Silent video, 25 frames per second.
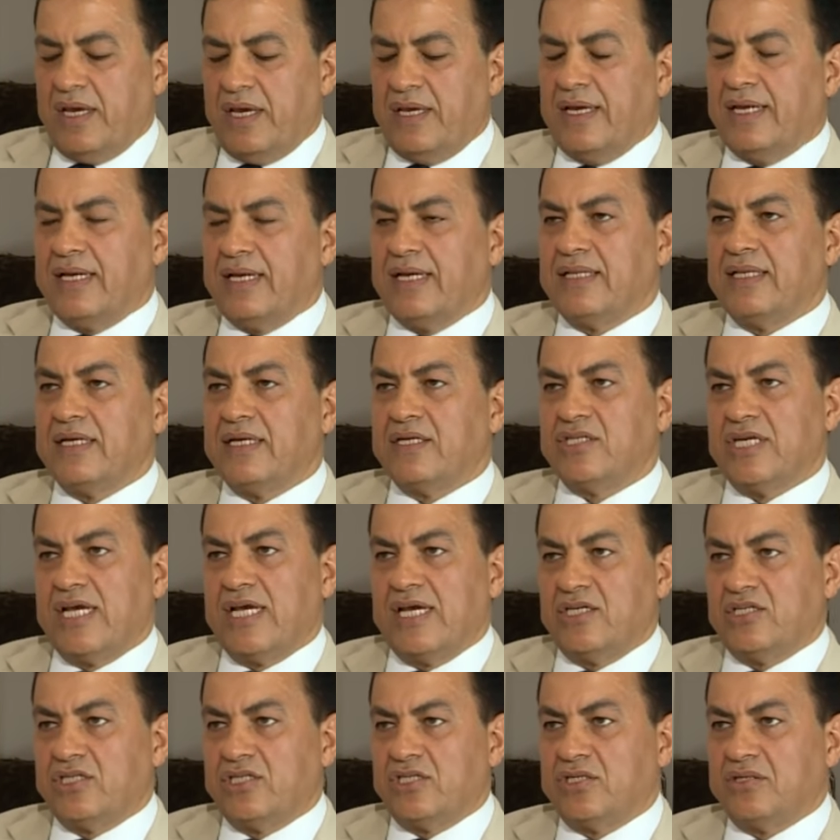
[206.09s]
يعني عندك
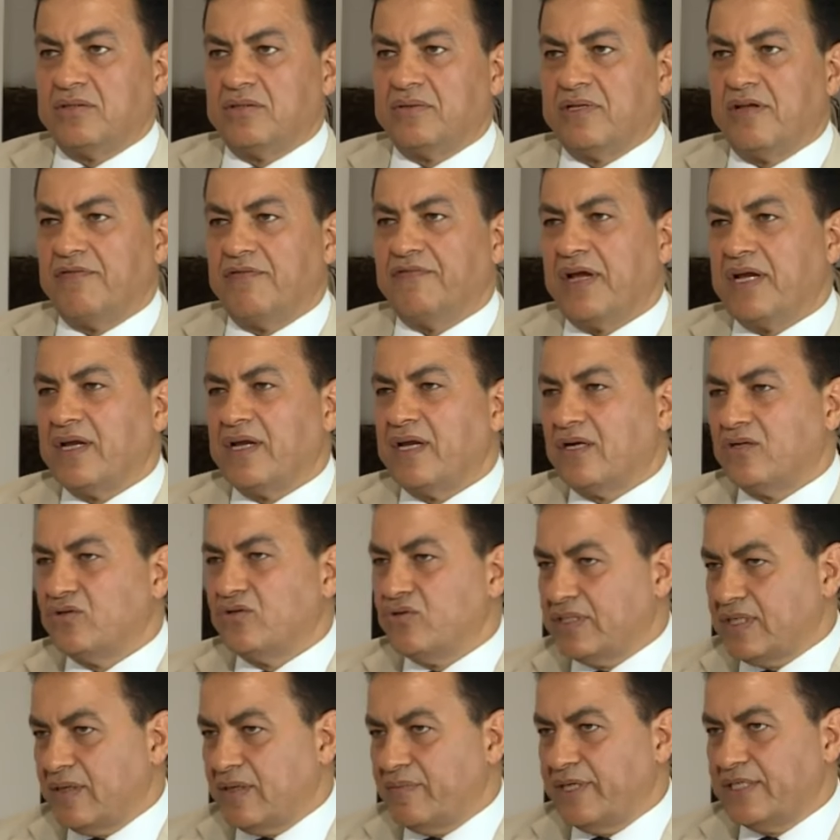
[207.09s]
جيش تفكك
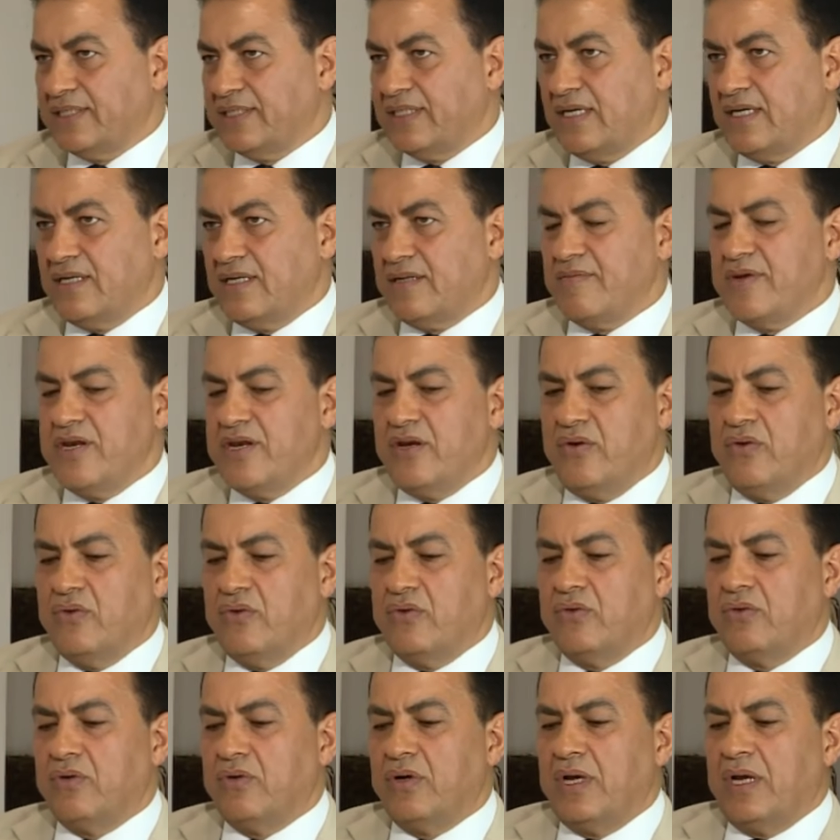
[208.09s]
جزء بسيط منه